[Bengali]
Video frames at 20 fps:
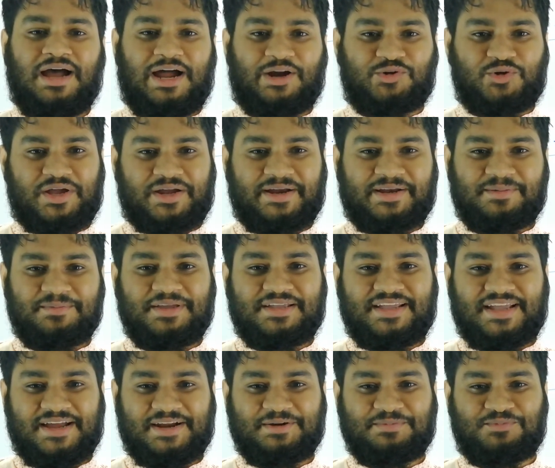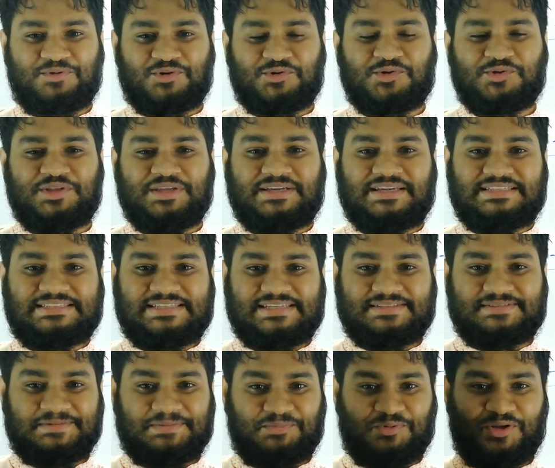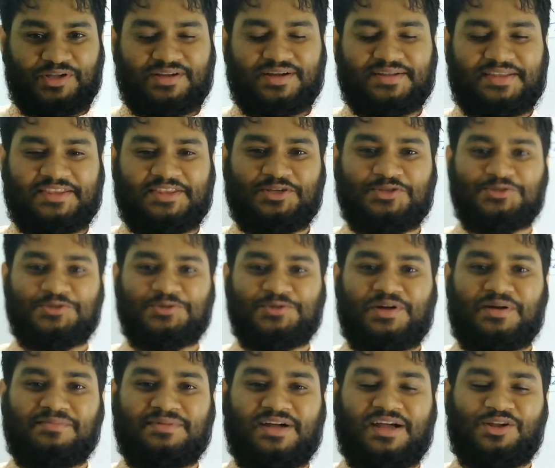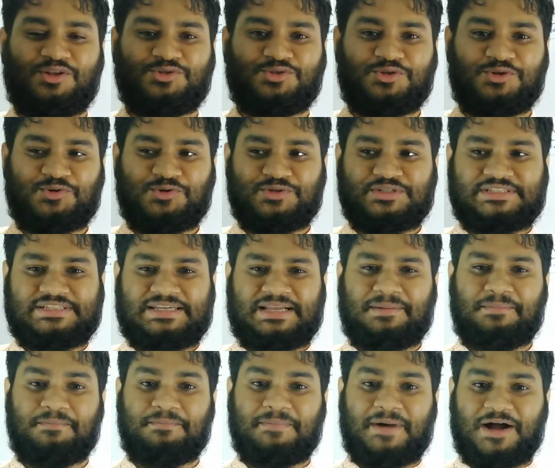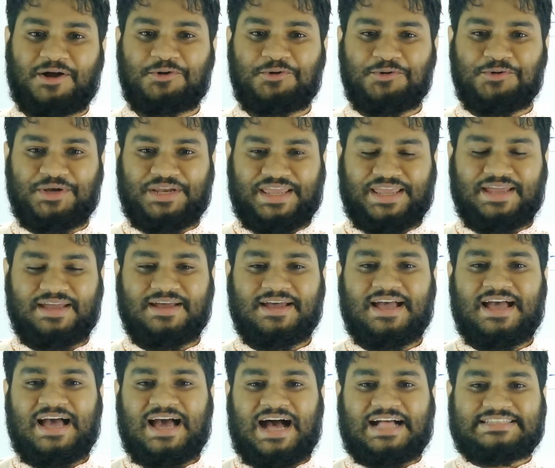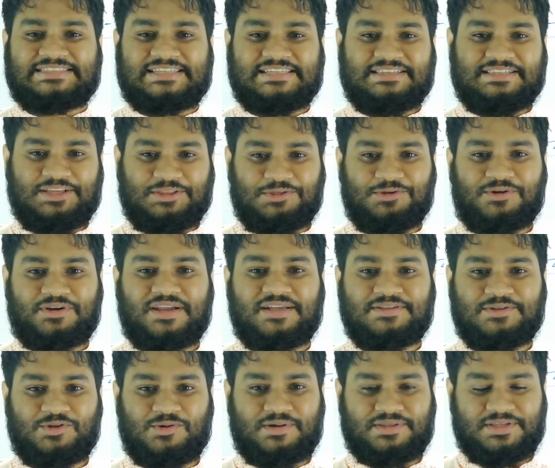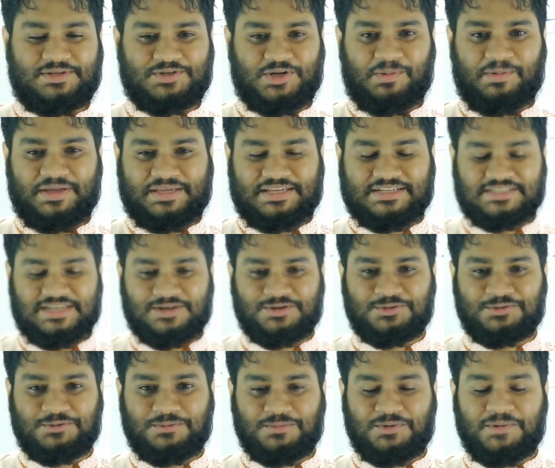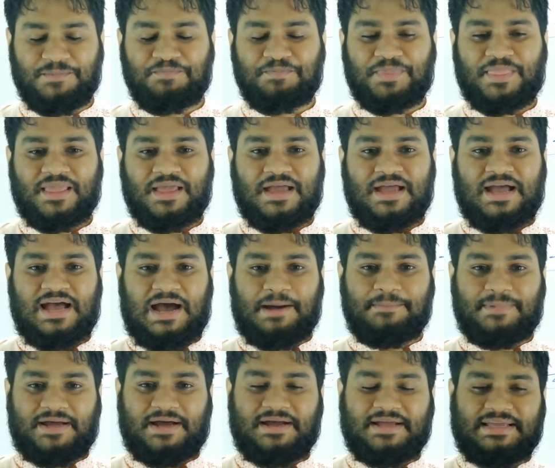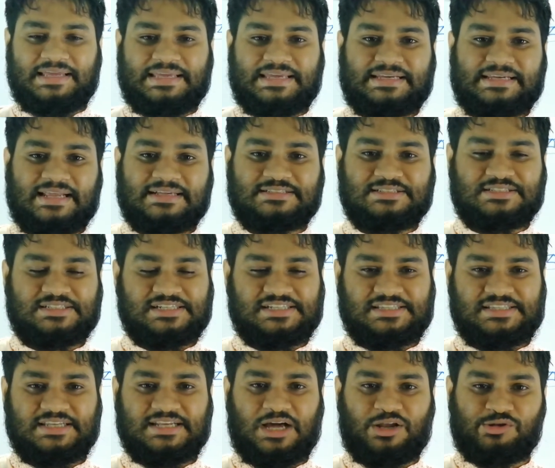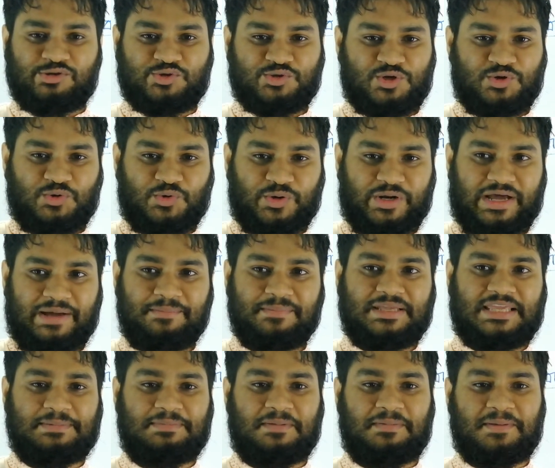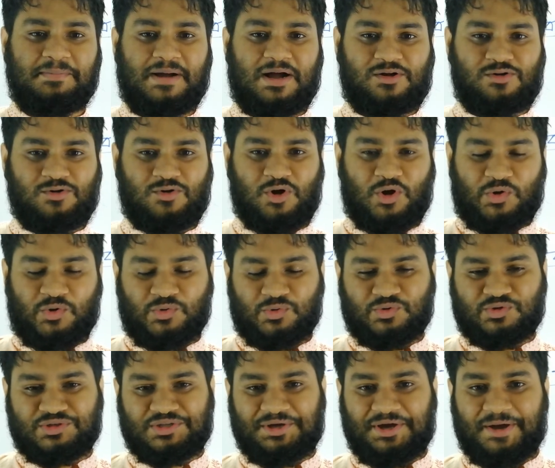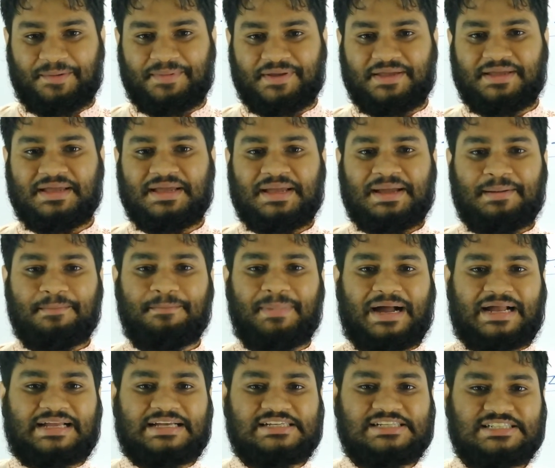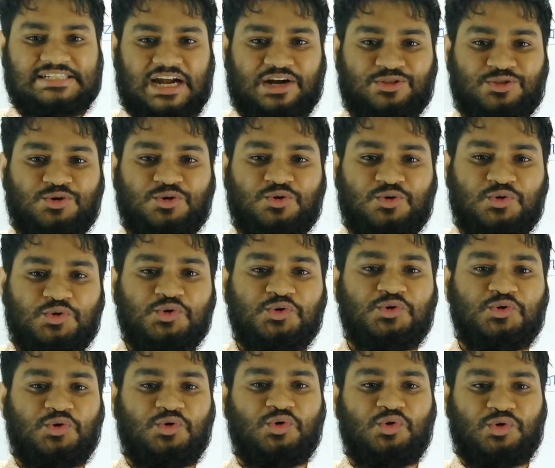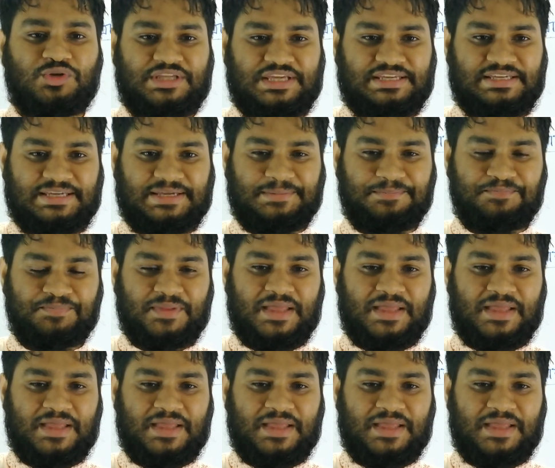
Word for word: আর্গো একাডেমি কেয়ারের পক্ষ থেকে জিএসসি পরীক্ষার্থীদের জন্য আমরা আলোচনা করছিলাম বাক্য নিয়ে আজকে দ্বিতীয় ক্লাসে তোমাদের সবাইকে স্বাগতম আমরা এই ক্লাসের শেষ দিন আলোচনা করলাম কিভাবে বাক্য গঠন করতে হবে বাক্যের সার্থক গুণগুলো কি কি।